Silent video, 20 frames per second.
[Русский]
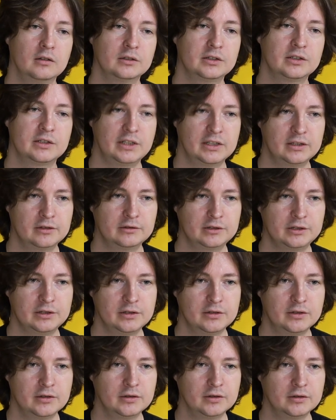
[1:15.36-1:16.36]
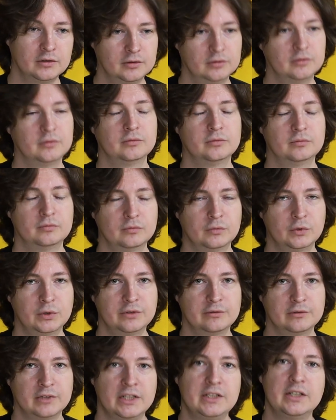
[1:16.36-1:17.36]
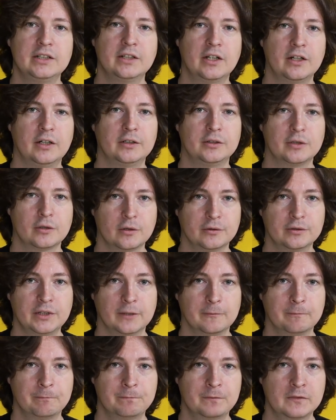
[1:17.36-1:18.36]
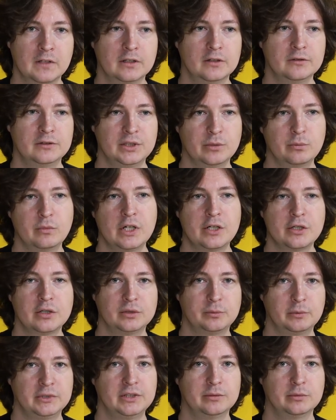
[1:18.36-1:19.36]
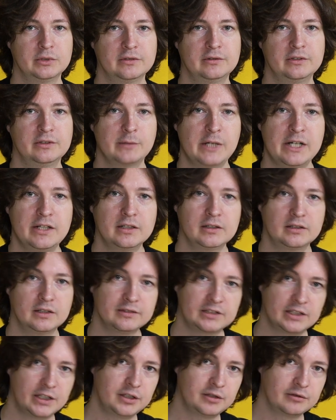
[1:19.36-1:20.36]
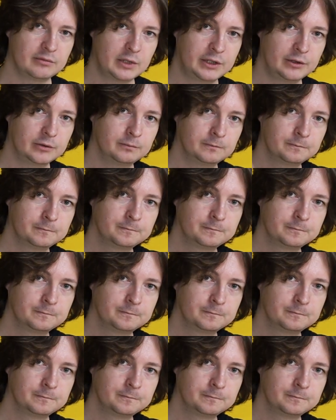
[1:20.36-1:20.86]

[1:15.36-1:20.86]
следовательно, будем вносить корректировки. Всем большое спасибо за внимание, до встречи в бою!